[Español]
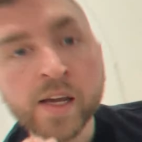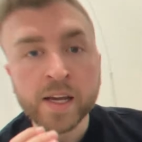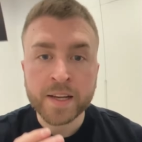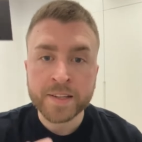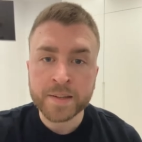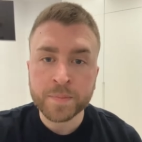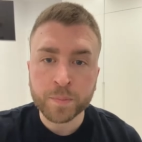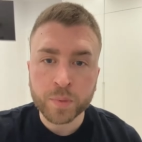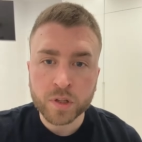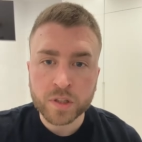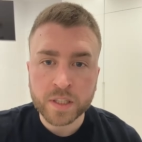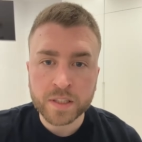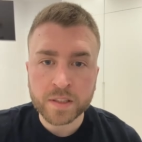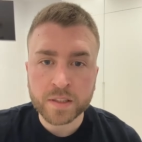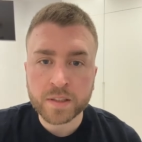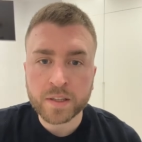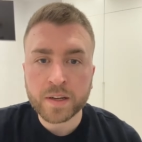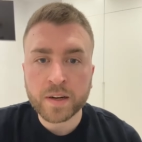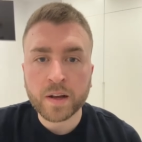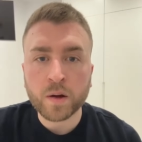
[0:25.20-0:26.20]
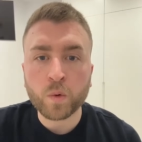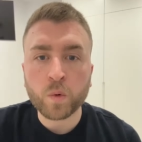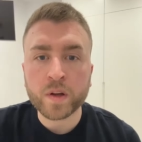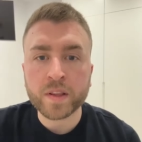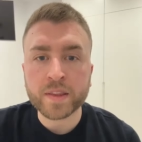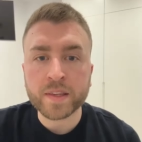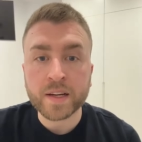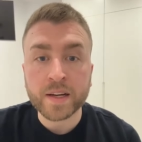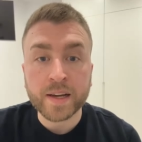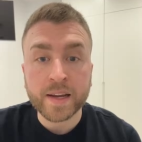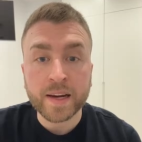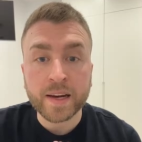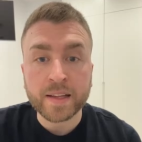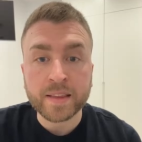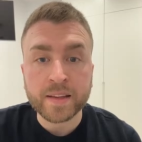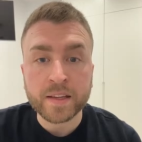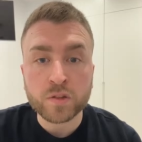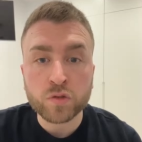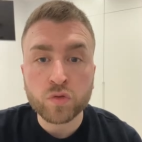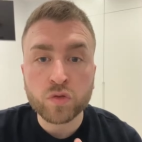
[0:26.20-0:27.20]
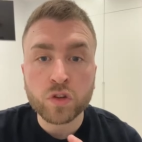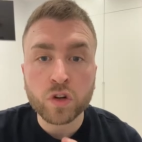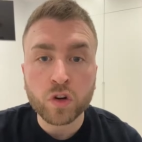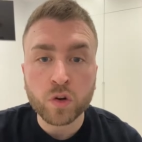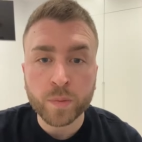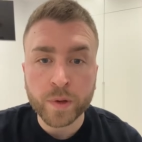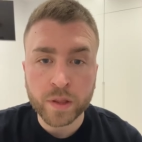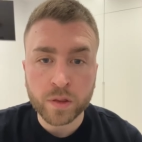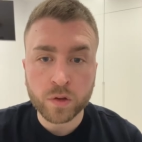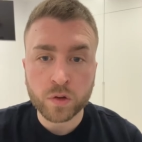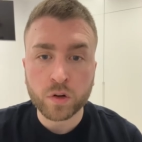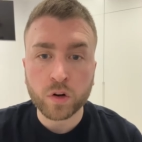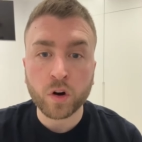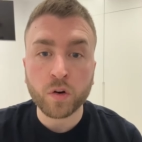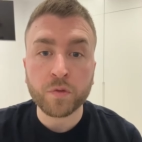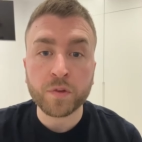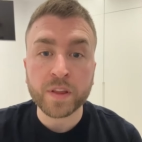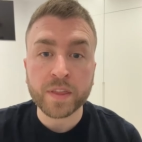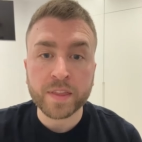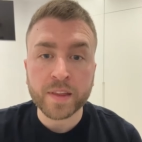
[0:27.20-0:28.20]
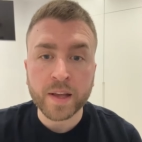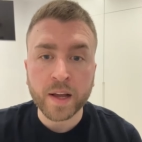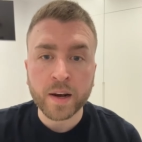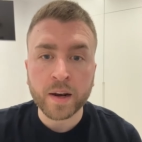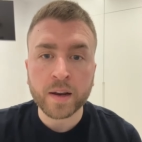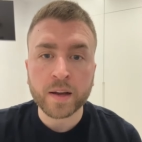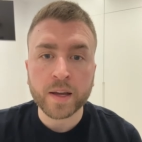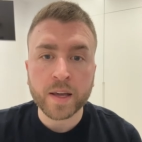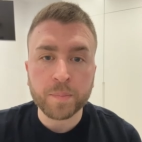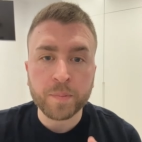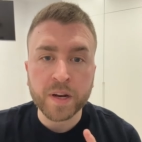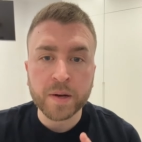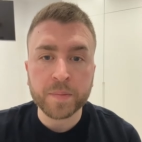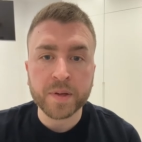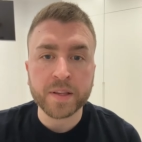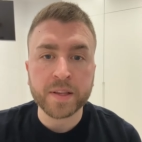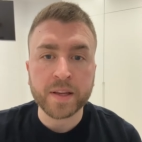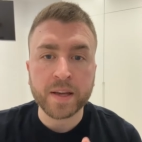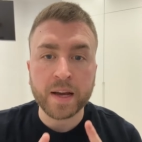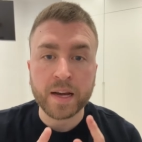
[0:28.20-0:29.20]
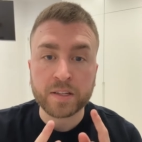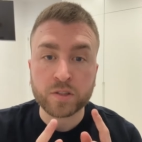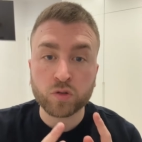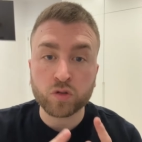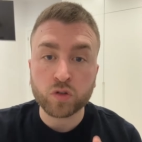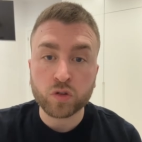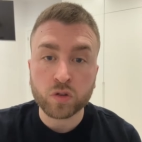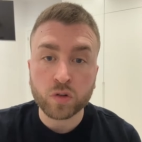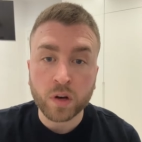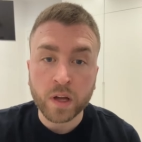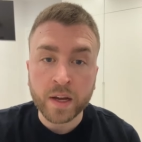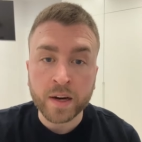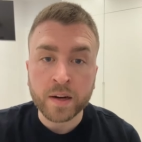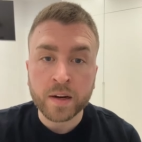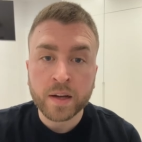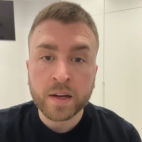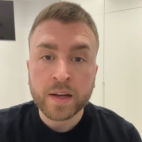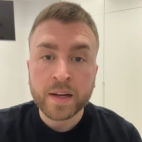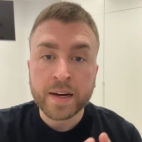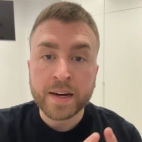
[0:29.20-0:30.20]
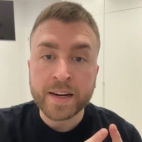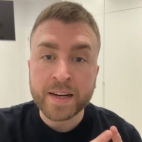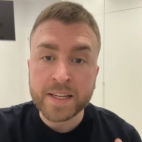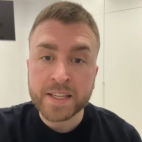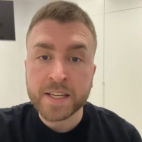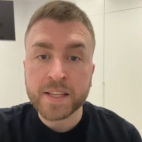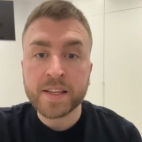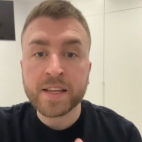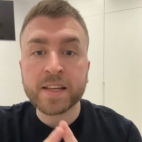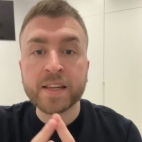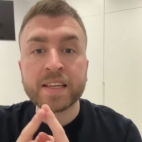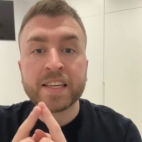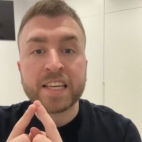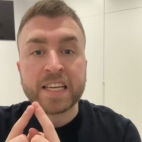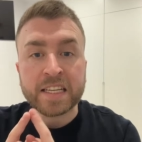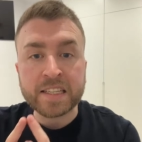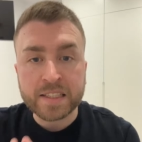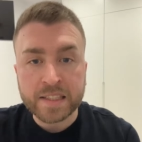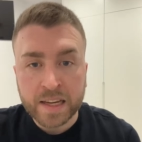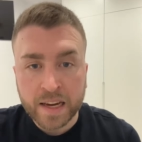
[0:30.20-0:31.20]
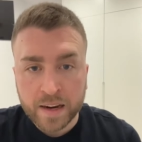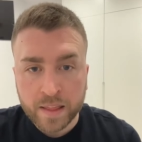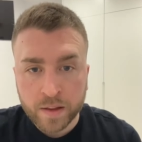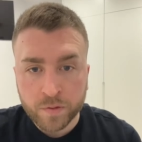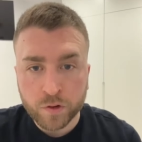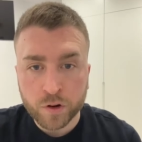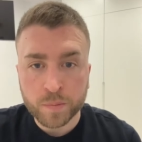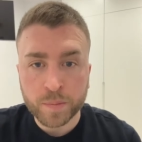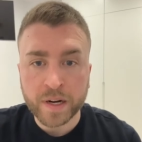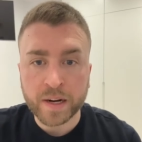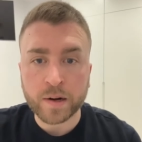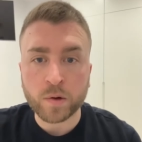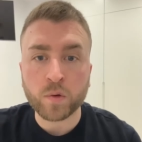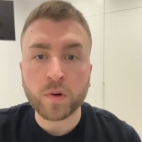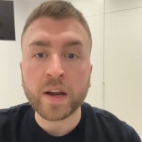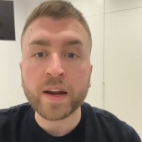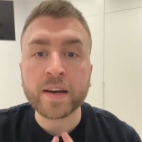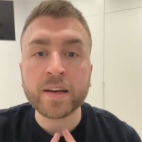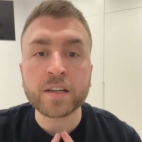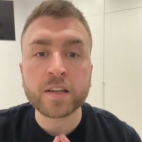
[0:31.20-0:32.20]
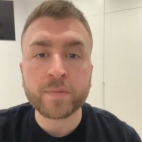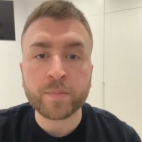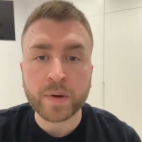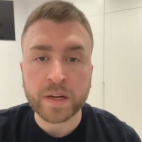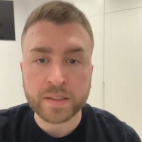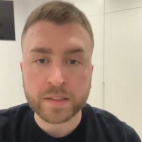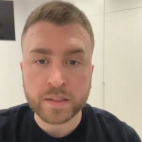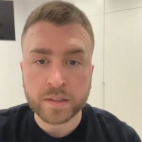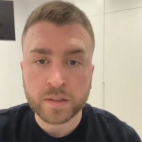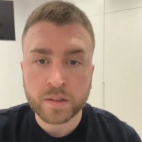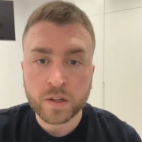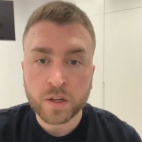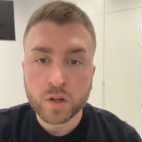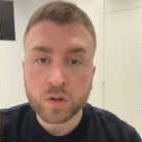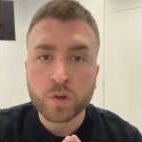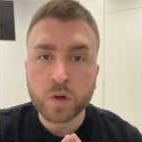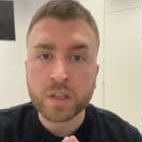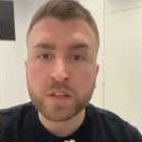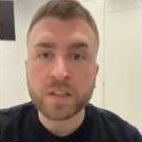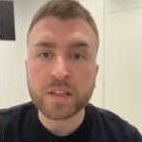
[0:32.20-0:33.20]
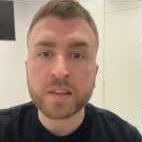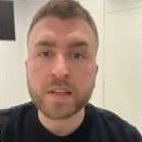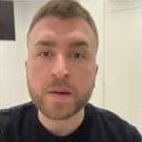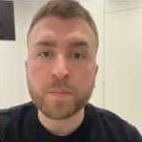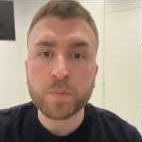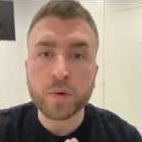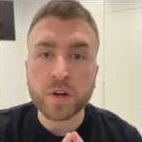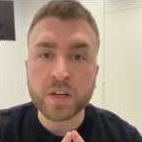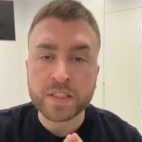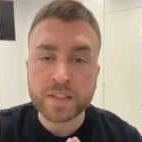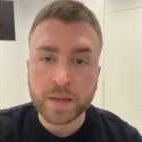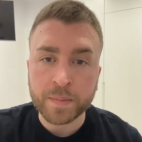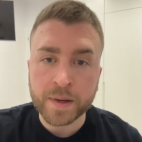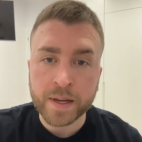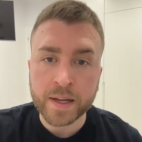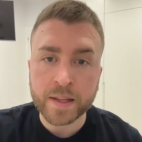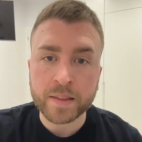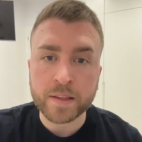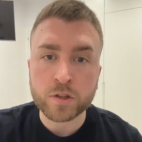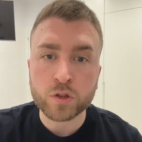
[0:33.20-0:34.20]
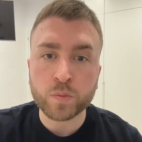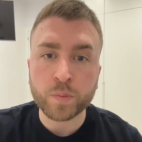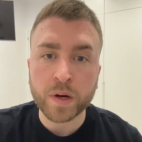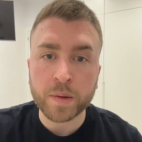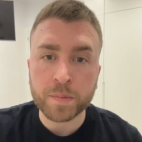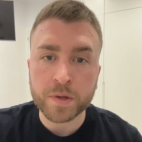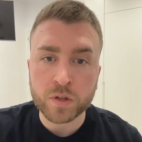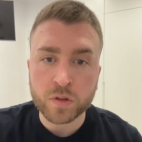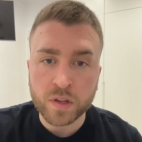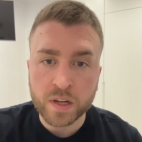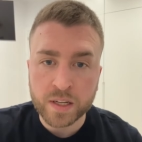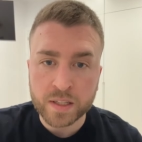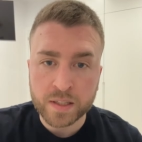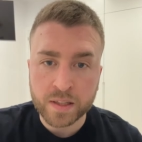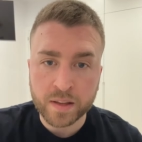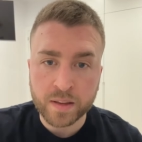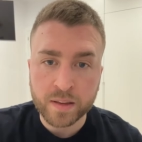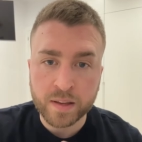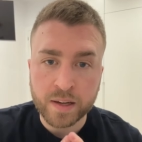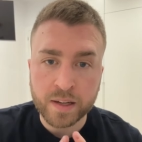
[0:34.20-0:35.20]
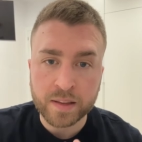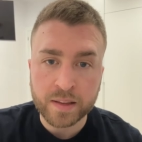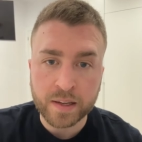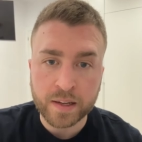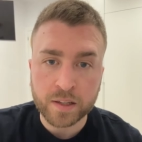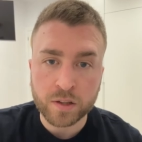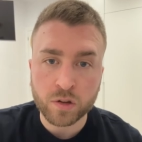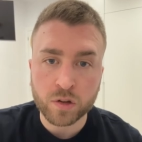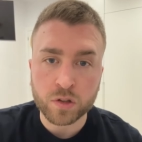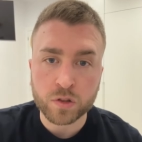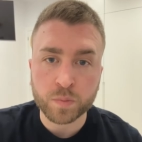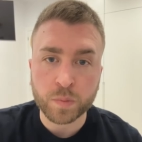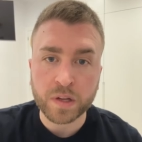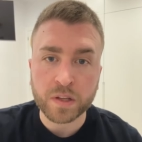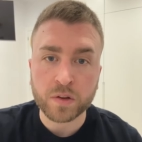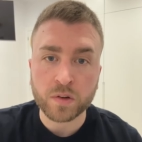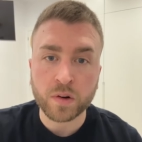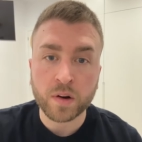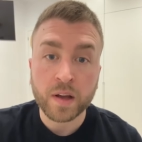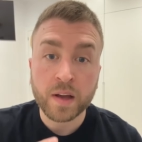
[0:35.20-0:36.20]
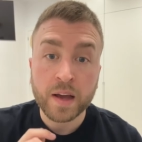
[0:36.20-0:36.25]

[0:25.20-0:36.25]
Es importante tener en cuenta que la TIE es un documento oficial que permite a su titular residir y estar de forma regular en España durante el tiempo que está vigente su permiso de residencia en el territorio español.